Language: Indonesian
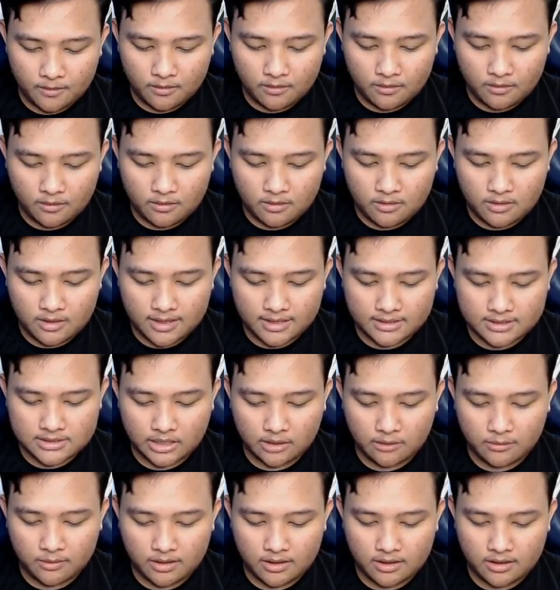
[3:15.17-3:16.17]
Oh, kayak
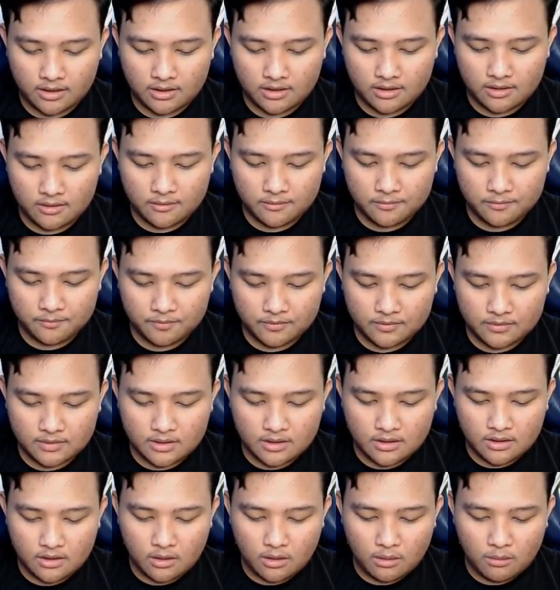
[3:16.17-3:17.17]
cewek.
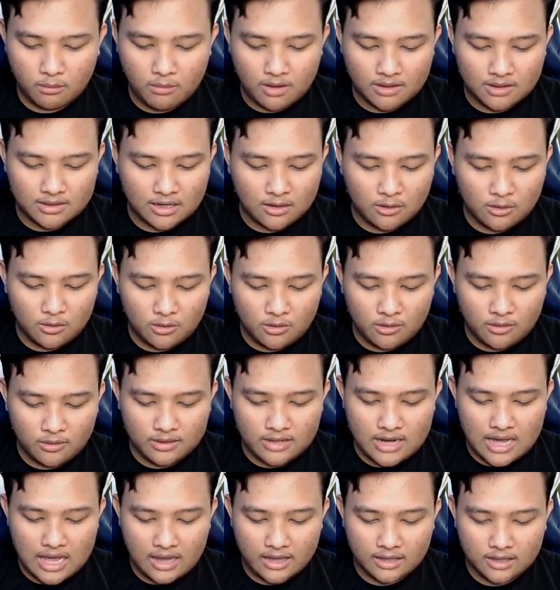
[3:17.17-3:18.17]
Mantan lu,
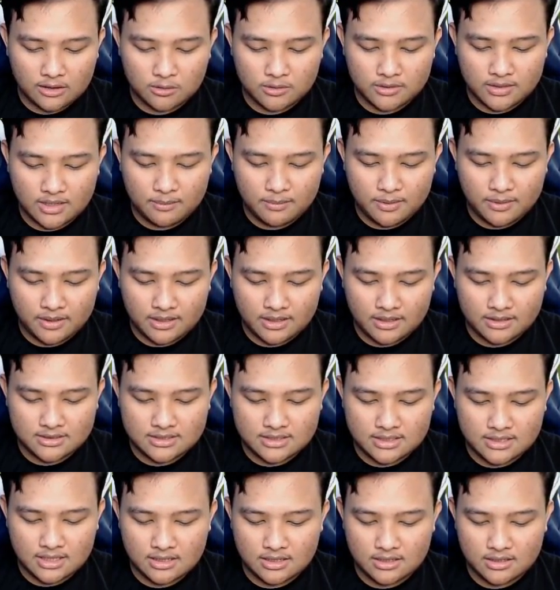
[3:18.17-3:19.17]
dah itu ya beri ya
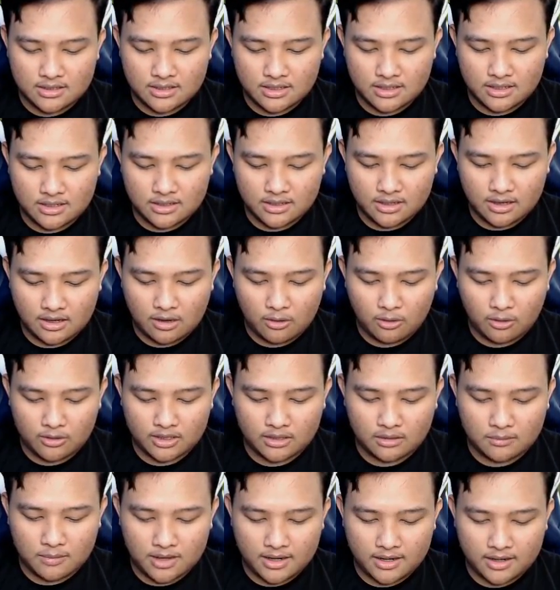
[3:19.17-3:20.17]
Jian nih ya, yang
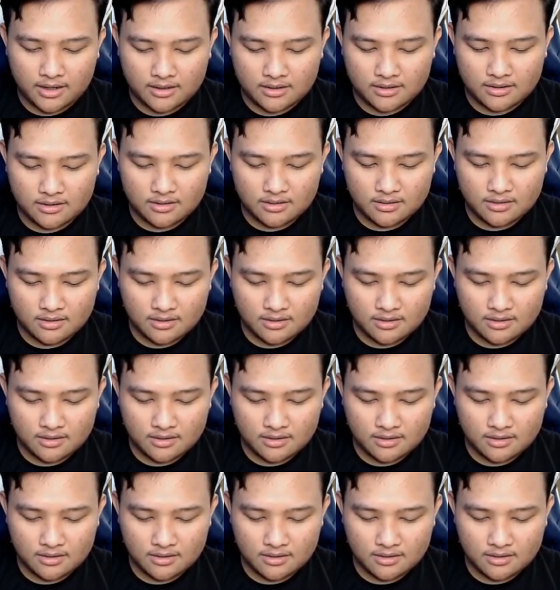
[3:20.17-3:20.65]
konten kemarin.